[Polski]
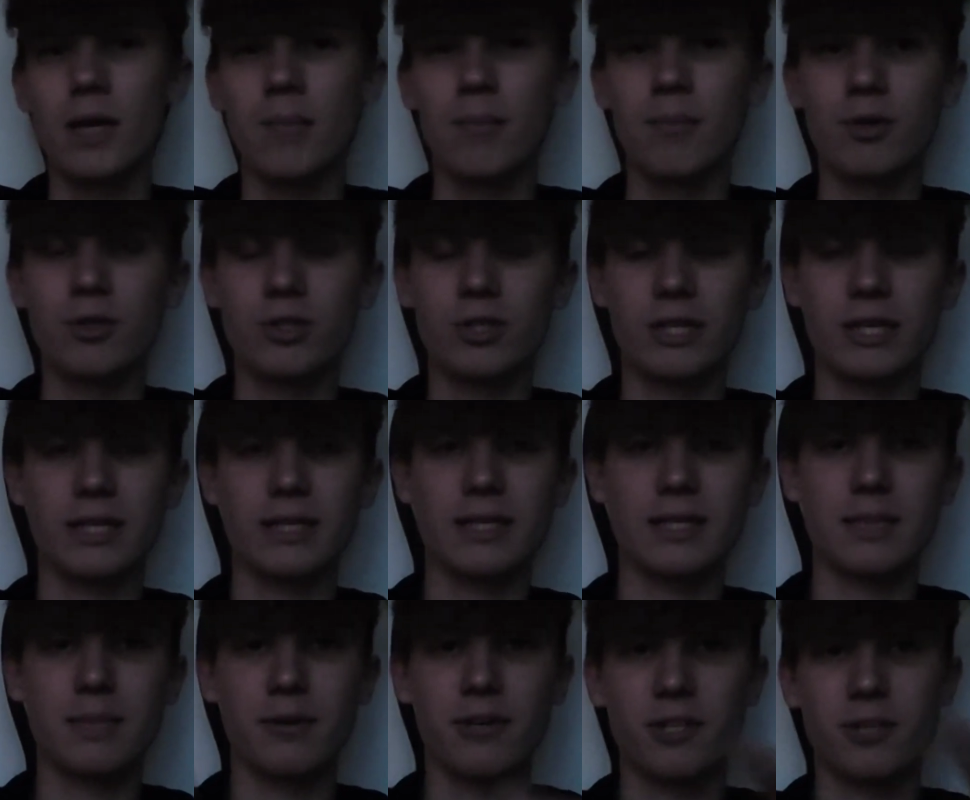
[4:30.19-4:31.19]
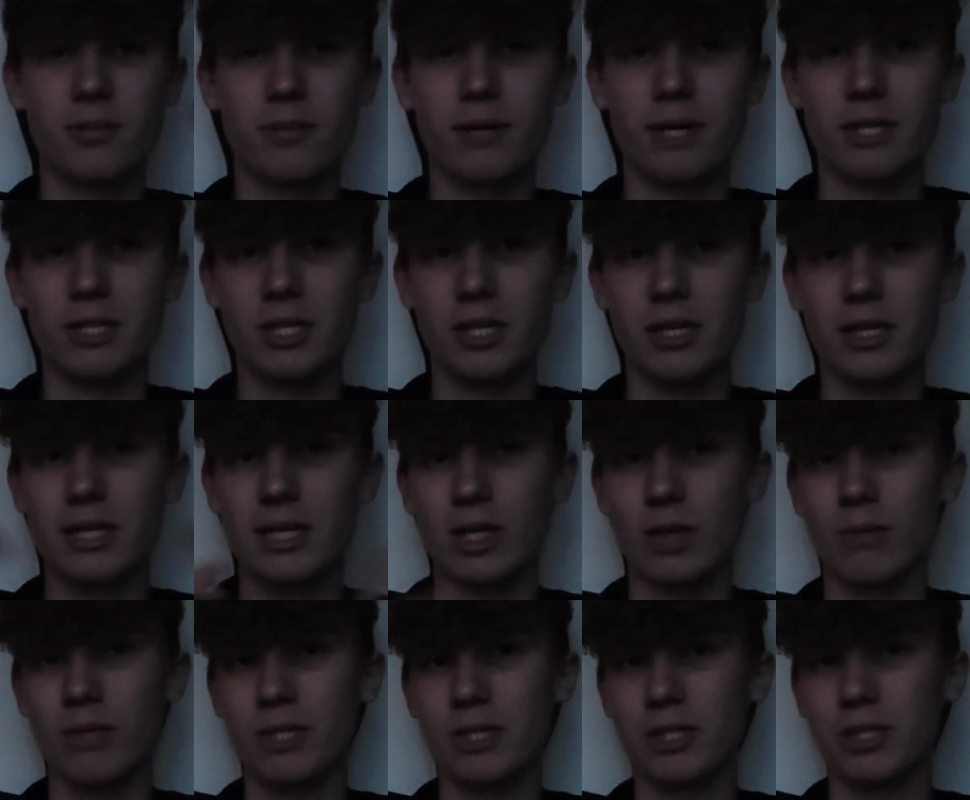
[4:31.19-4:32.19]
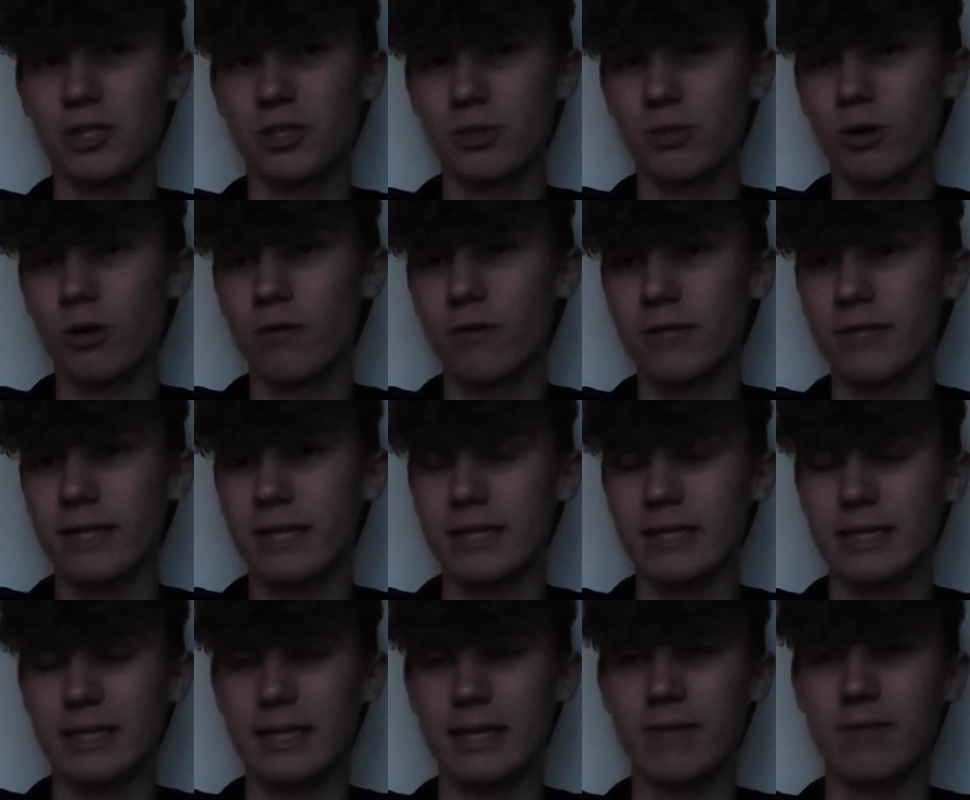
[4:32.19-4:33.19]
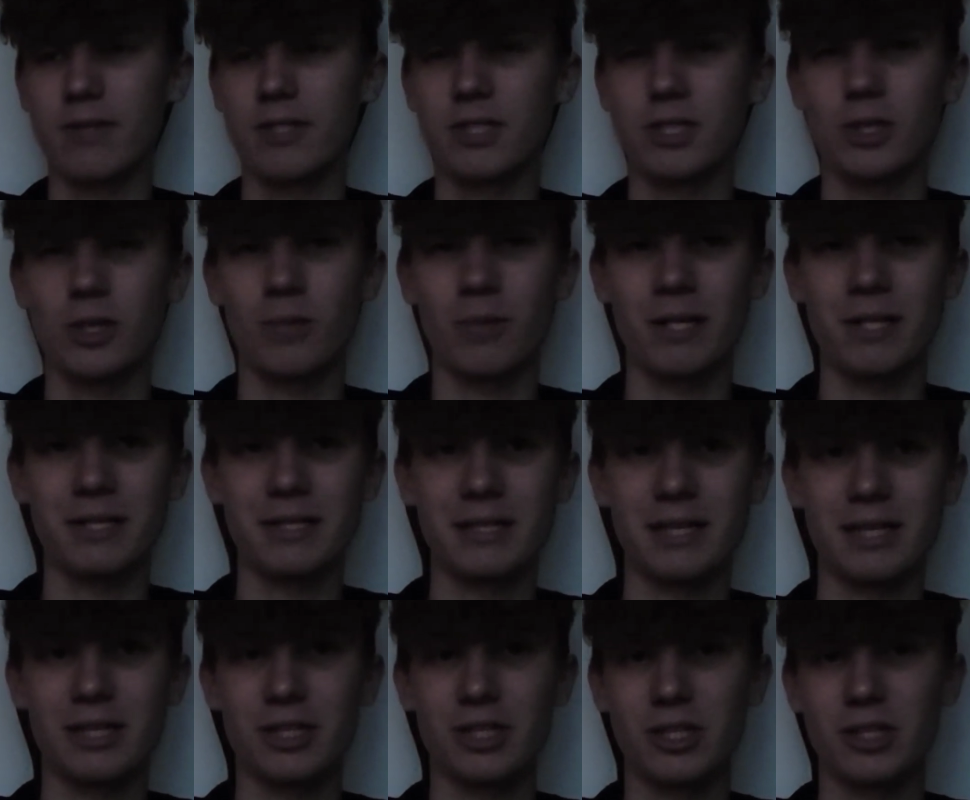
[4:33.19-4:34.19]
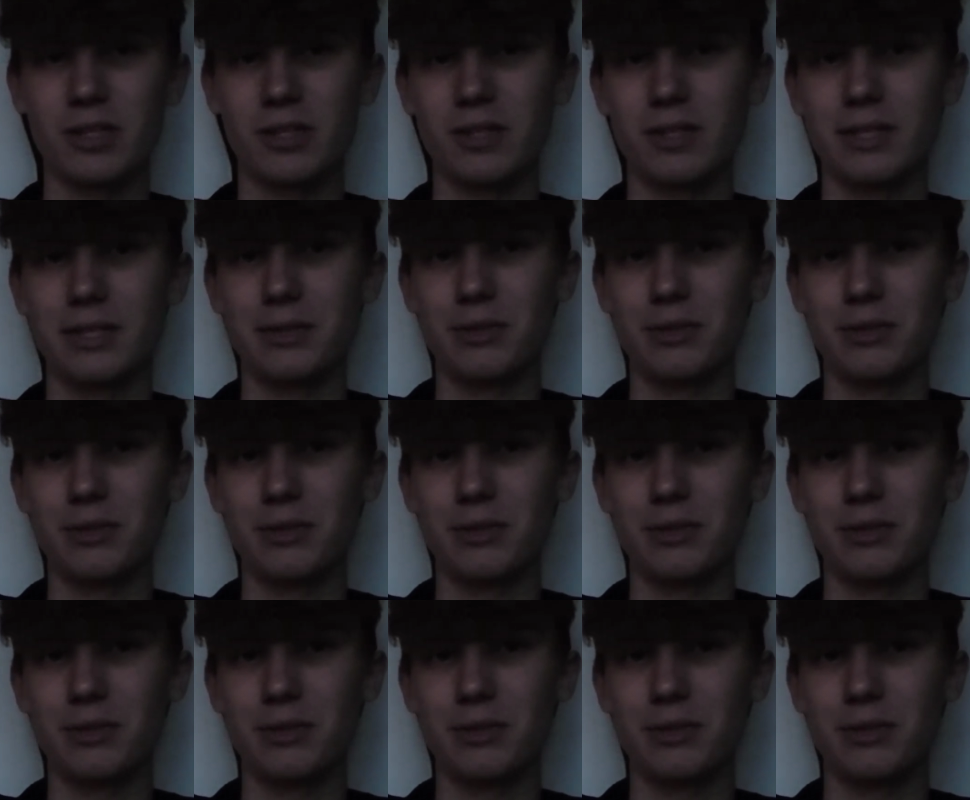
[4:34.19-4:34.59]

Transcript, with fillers: były to takie sceny powiedzmy bardziej romansidłowe, tak, takie wiecie, romans naszych y,